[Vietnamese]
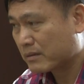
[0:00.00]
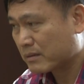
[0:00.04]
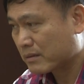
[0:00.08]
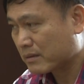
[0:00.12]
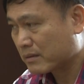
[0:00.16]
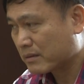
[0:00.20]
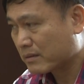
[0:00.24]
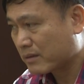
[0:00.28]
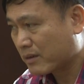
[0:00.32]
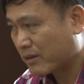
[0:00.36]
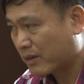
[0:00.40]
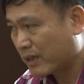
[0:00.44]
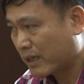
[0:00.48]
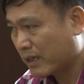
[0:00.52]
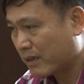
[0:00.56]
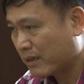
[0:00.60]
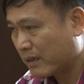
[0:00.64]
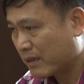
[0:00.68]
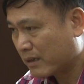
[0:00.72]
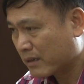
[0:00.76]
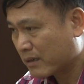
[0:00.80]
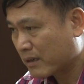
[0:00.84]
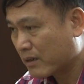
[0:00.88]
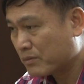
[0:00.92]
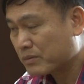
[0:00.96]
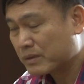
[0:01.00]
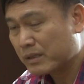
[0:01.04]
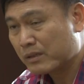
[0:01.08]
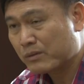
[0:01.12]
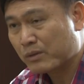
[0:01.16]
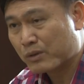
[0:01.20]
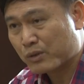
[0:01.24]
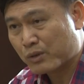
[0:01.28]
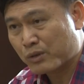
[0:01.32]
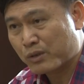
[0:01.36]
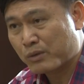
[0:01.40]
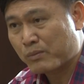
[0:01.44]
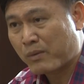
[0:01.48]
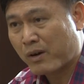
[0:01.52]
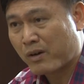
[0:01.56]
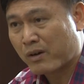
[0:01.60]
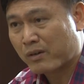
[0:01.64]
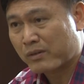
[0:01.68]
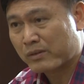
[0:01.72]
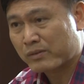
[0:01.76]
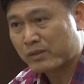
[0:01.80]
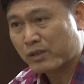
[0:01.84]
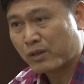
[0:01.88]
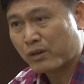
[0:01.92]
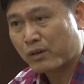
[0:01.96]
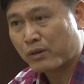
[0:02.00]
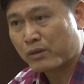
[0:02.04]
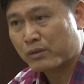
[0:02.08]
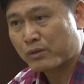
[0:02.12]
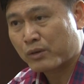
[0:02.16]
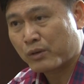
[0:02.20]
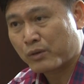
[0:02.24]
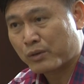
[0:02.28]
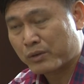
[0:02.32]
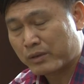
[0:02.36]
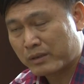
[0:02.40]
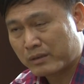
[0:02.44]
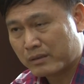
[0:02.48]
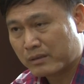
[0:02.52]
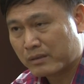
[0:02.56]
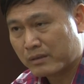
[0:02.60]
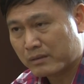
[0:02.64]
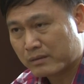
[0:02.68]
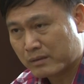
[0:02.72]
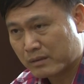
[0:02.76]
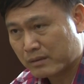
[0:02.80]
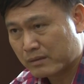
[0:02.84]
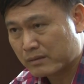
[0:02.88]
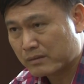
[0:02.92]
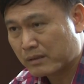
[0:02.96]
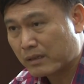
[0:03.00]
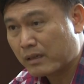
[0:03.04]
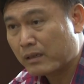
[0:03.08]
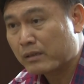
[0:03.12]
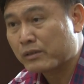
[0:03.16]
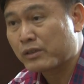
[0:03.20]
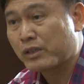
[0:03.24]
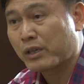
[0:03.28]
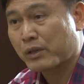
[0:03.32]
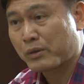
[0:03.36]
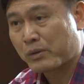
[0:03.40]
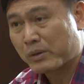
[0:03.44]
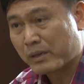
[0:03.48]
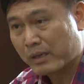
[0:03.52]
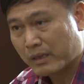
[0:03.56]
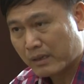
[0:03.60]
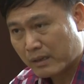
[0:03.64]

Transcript: ừ, có lẽ là công sức của tôi bỏ cho đội thì thực sự rất là nhiều